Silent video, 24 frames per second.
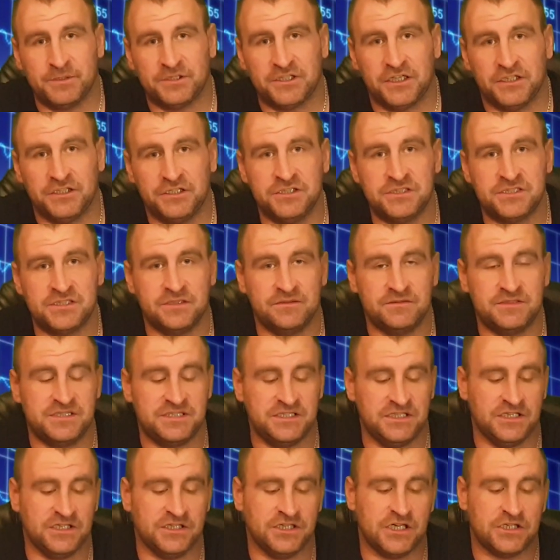По традиции
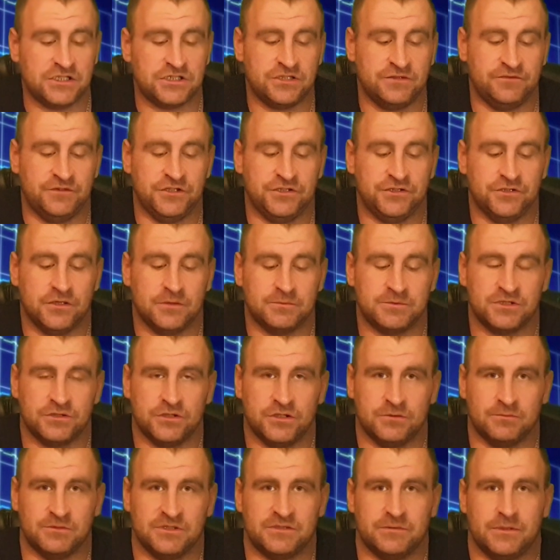все наши видеообзоры мы